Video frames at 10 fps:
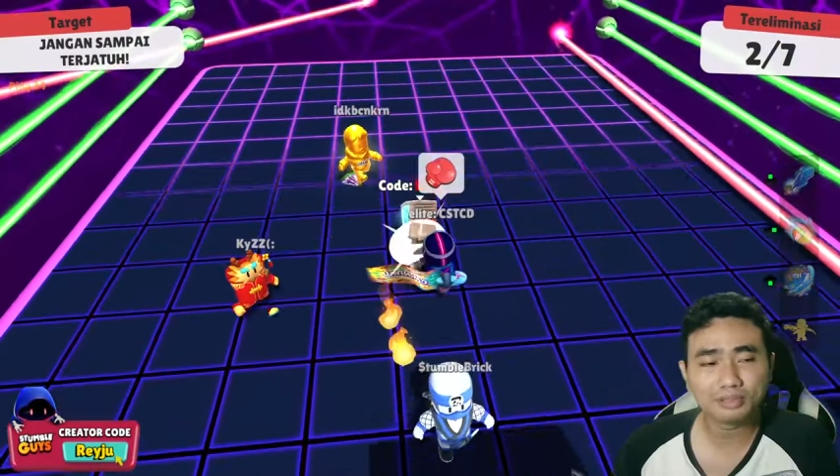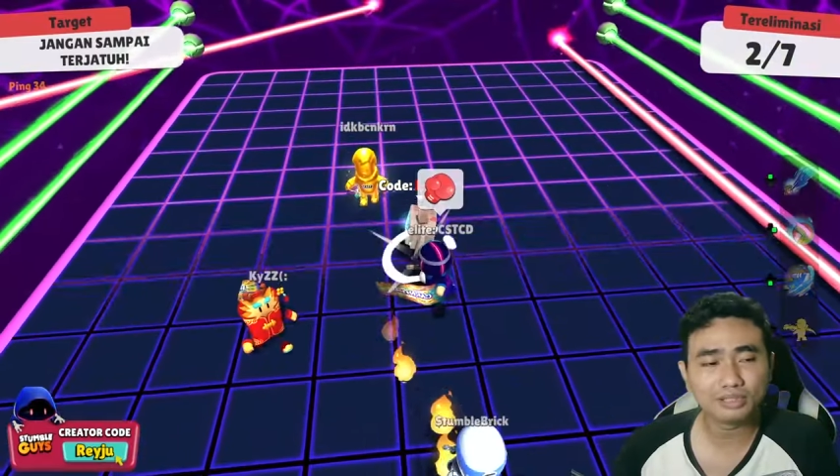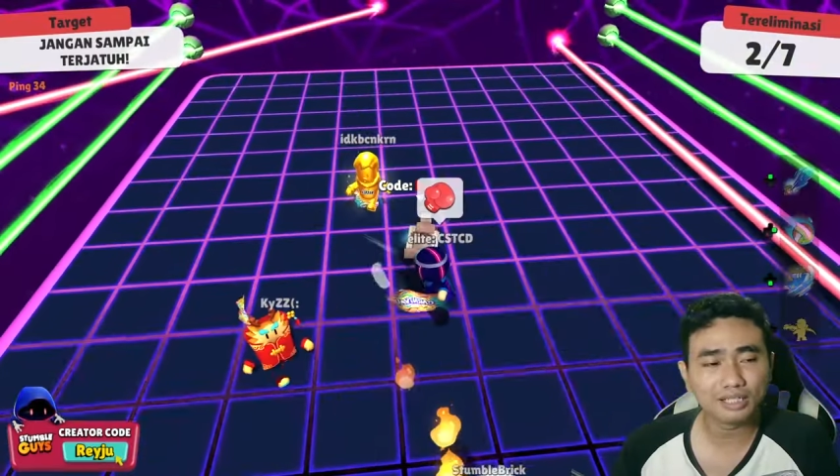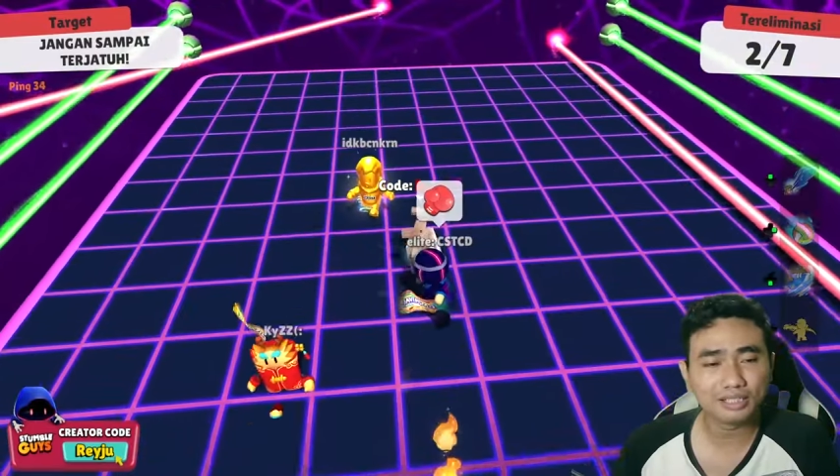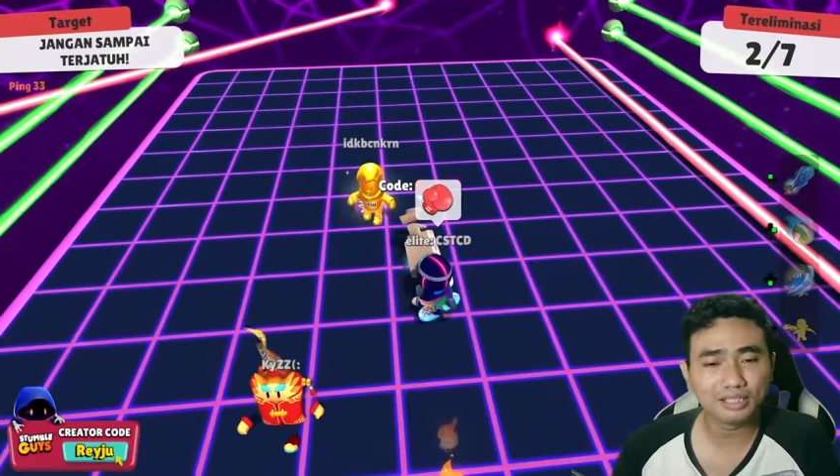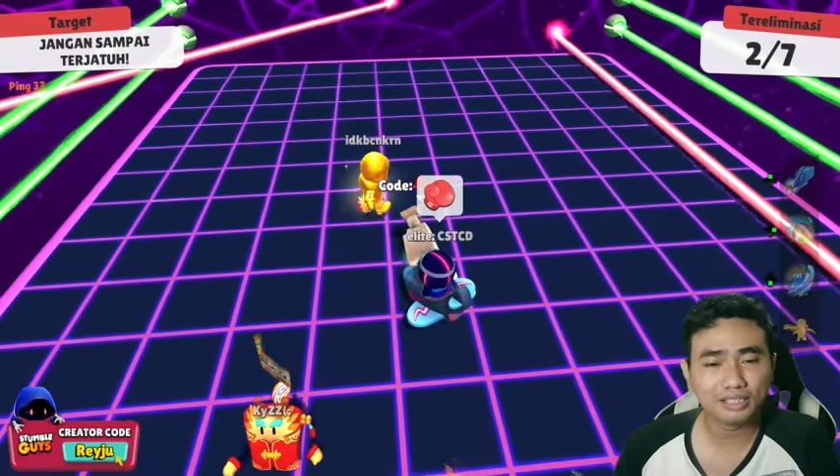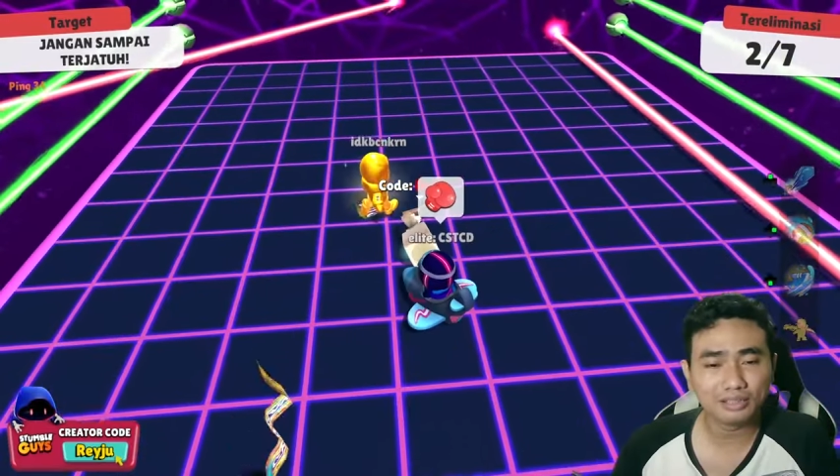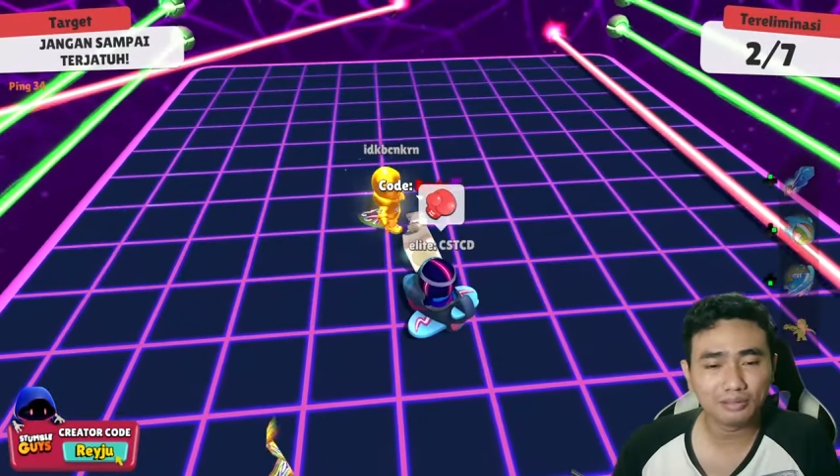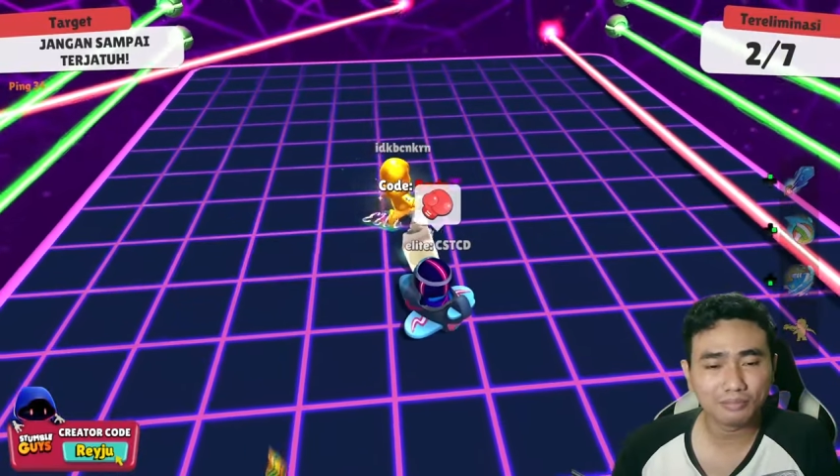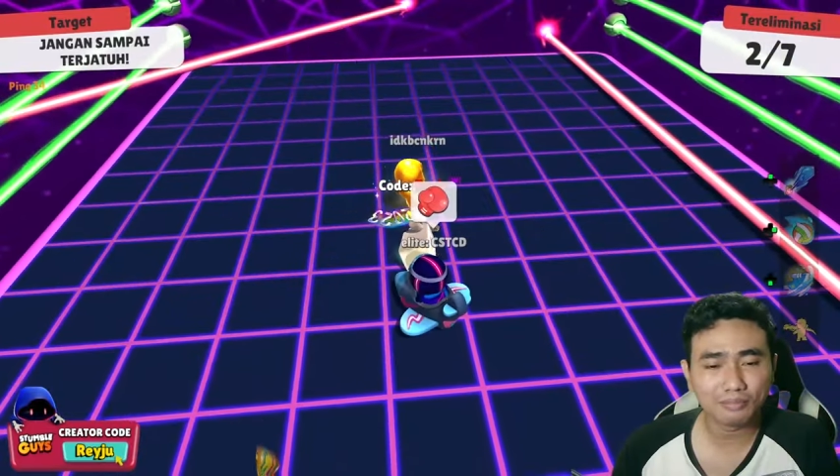bisa
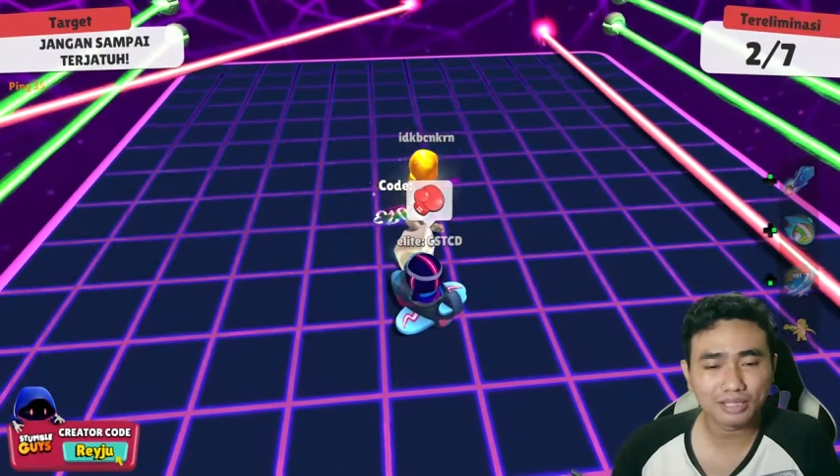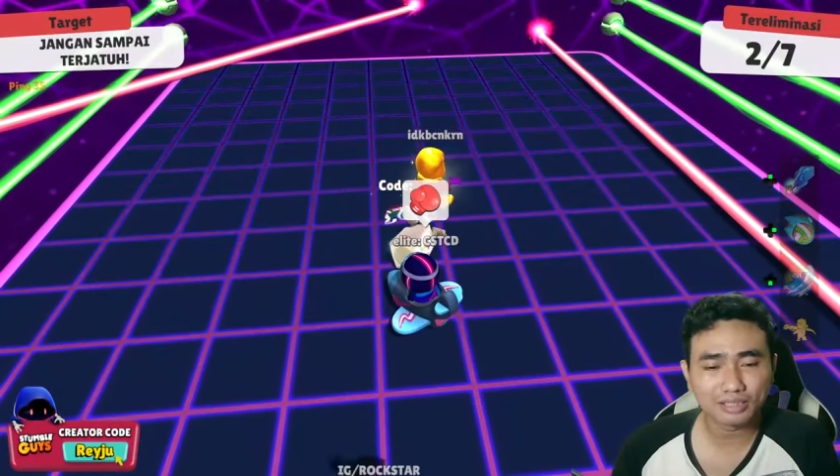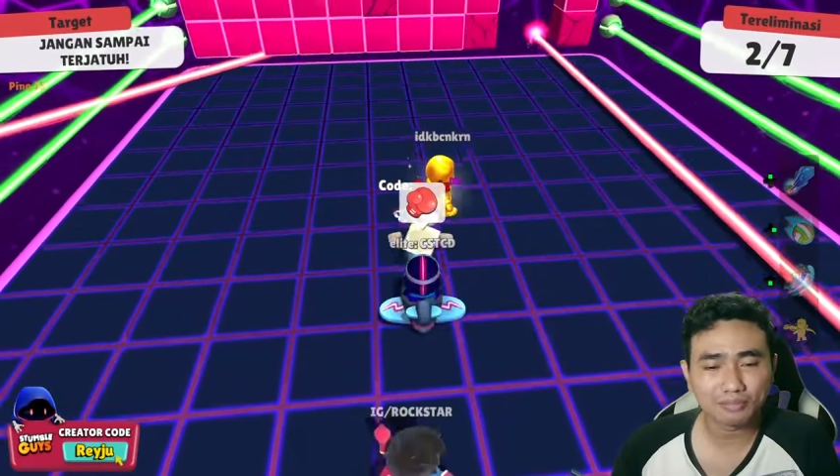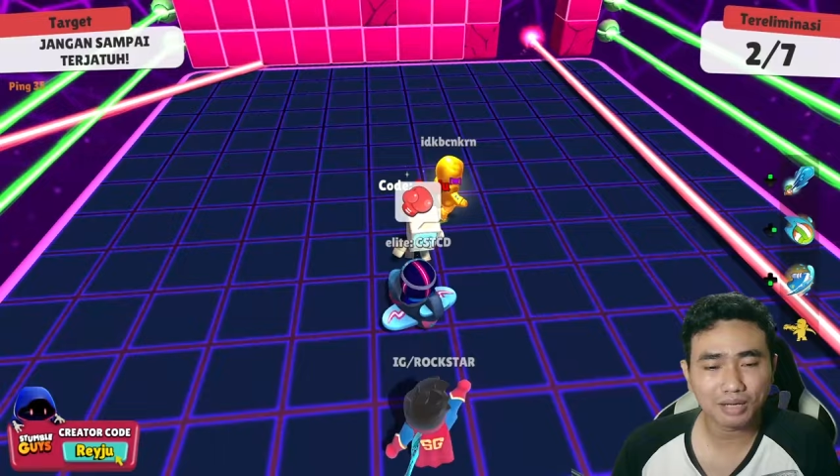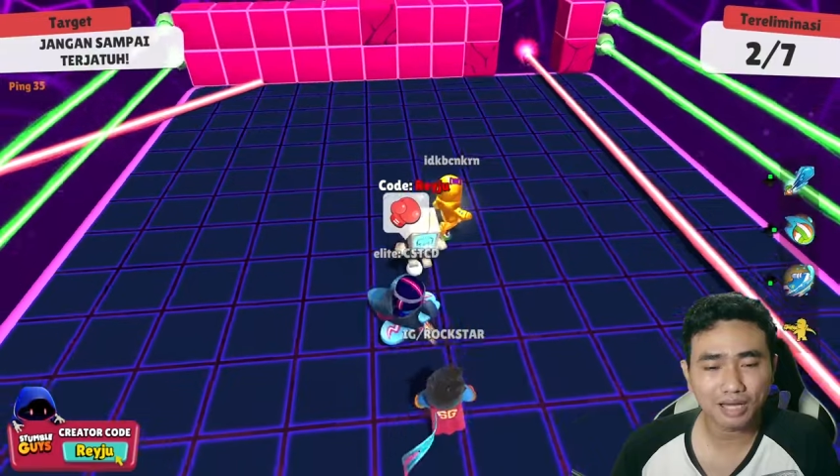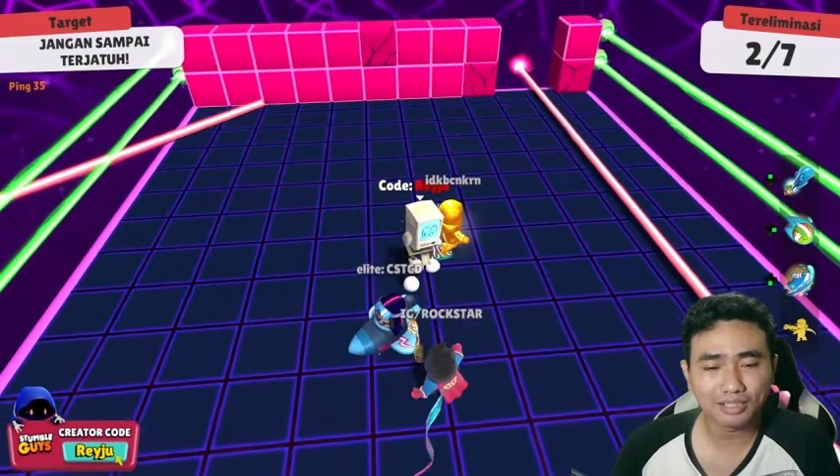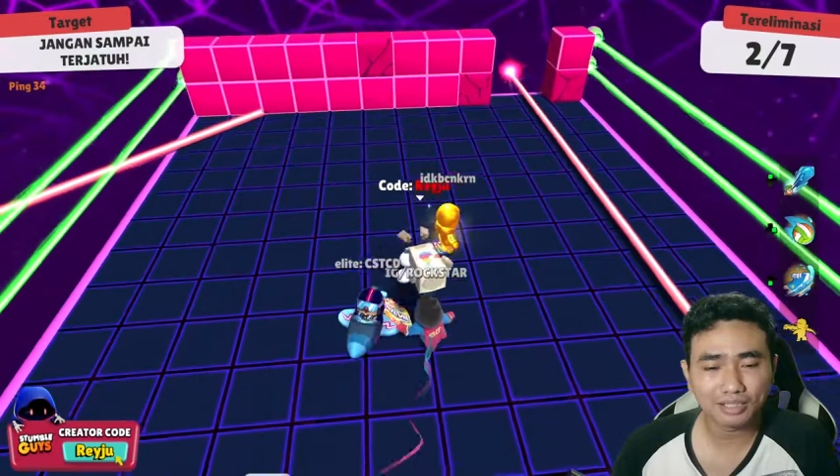dimaksimalin